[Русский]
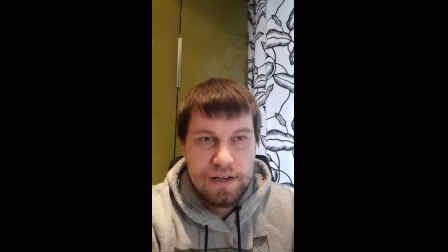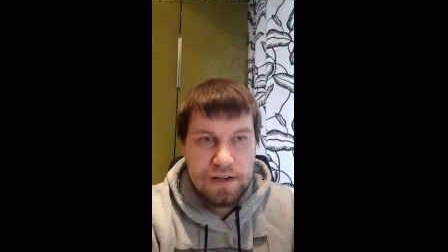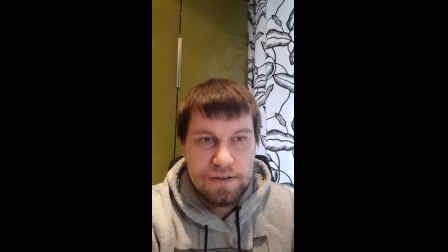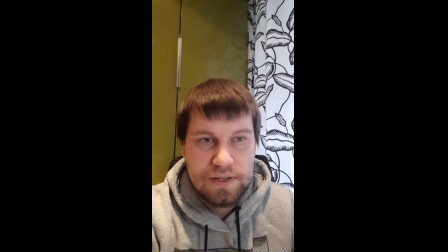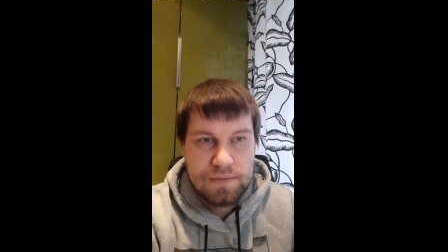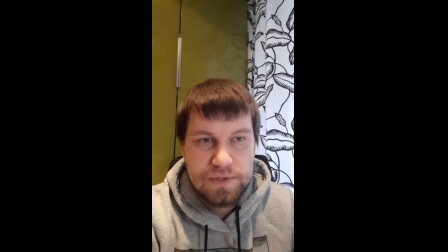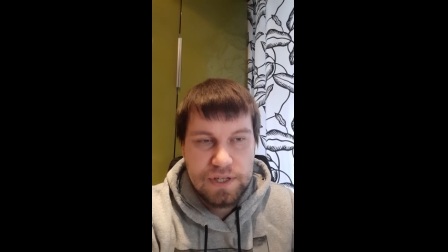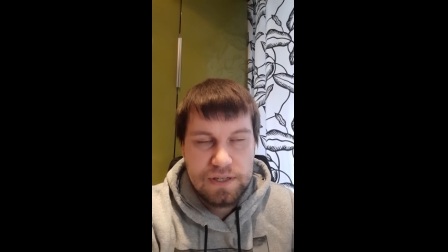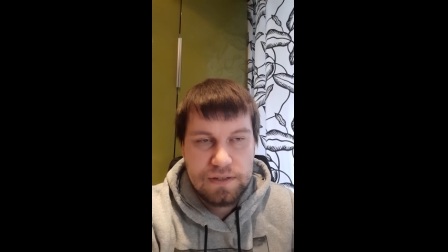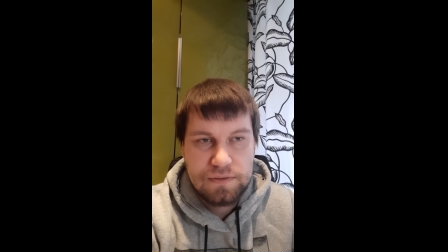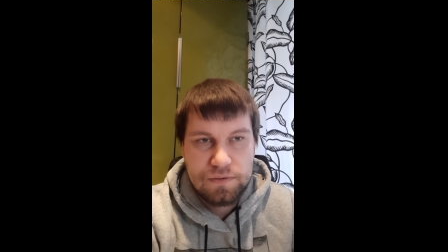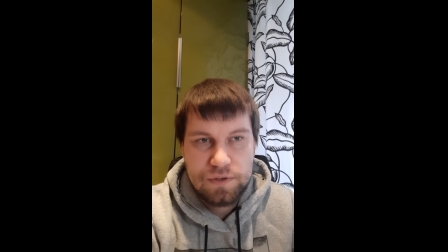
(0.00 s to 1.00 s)
На самом
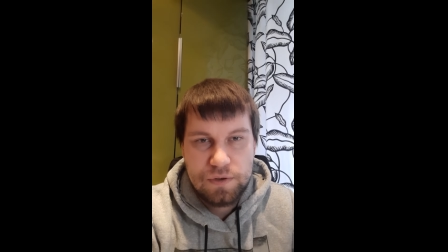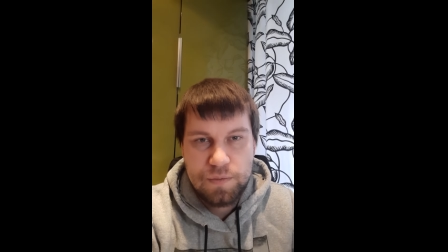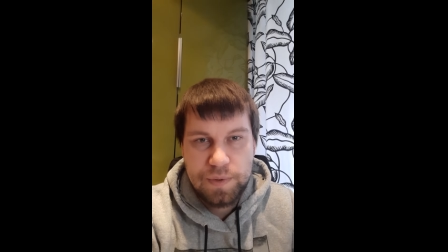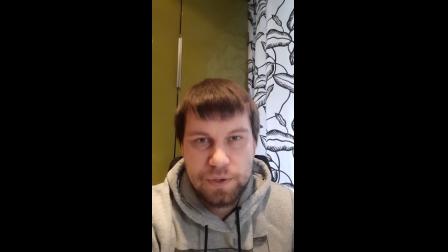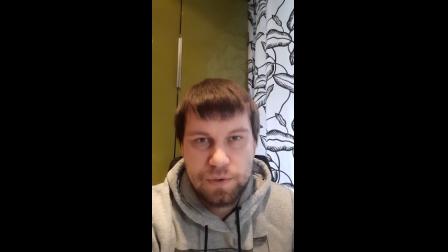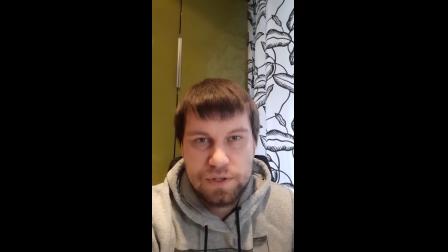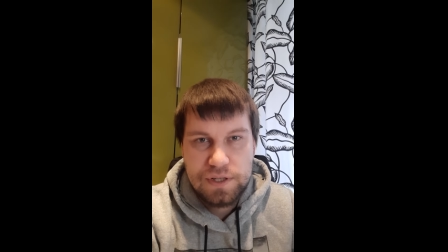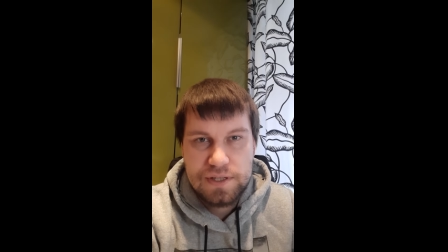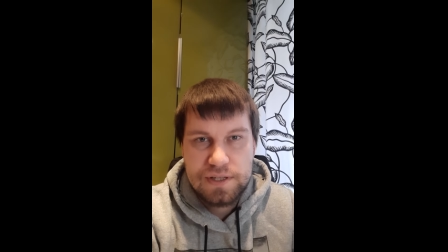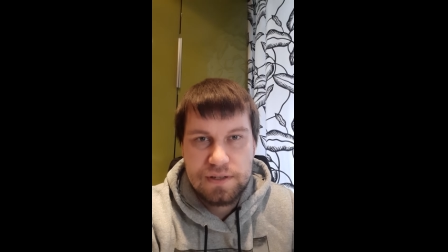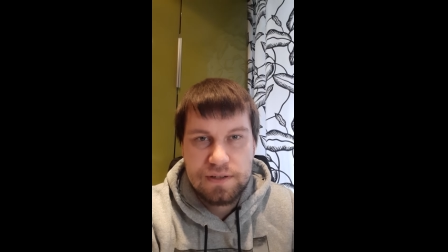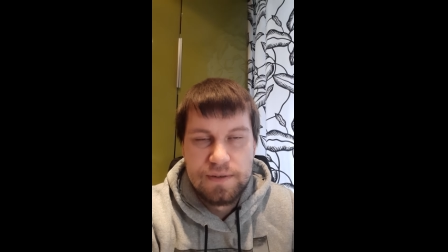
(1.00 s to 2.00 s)
деле, ну, такой подход,
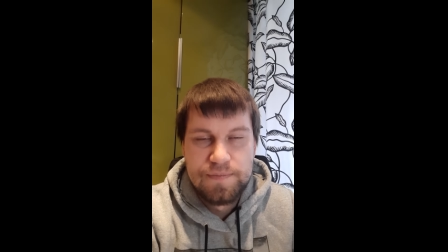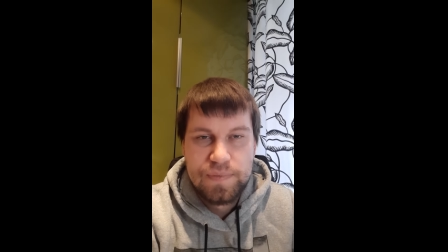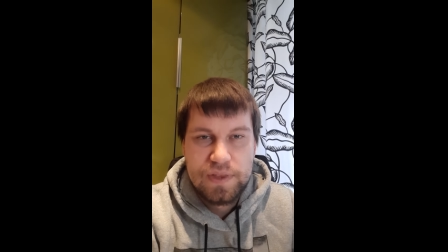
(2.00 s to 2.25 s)
если